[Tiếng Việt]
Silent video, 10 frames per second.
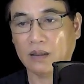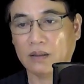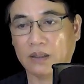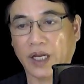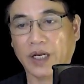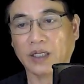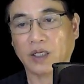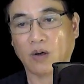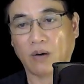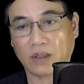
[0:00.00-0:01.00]
Vậy
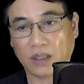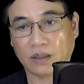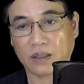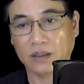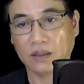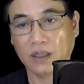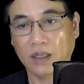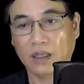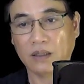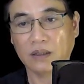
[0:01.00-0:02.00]
thì còn được chứ.
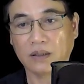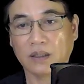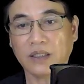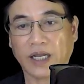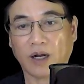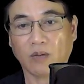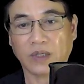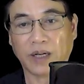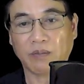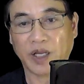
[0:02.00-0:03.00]
Chứ tưởng nhà ông
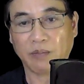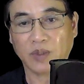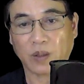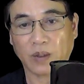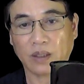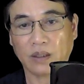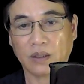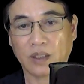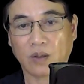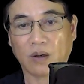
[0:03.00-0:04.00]
đem liệm rồi
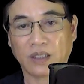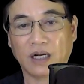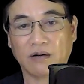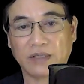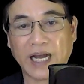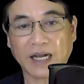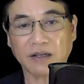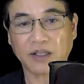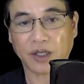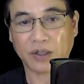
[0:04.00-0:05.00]
thì còn nhờ giả
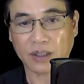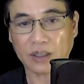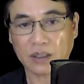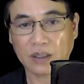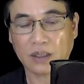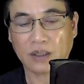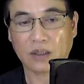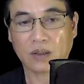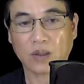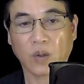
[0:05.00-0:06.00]
cái gì nữa.
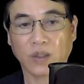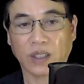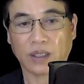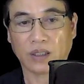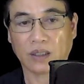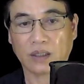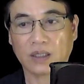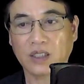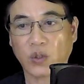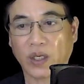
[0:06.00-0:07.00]
Thôi thì
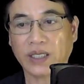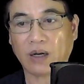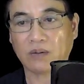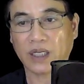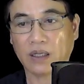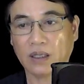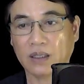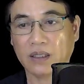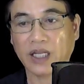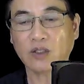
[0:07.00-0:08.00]
cứ chuyển vào đi,
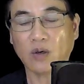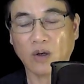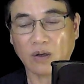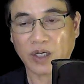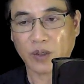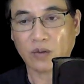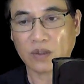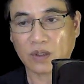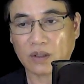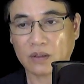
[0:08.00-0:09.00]
để tôi lo liệu
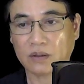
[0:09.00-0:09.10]
cho.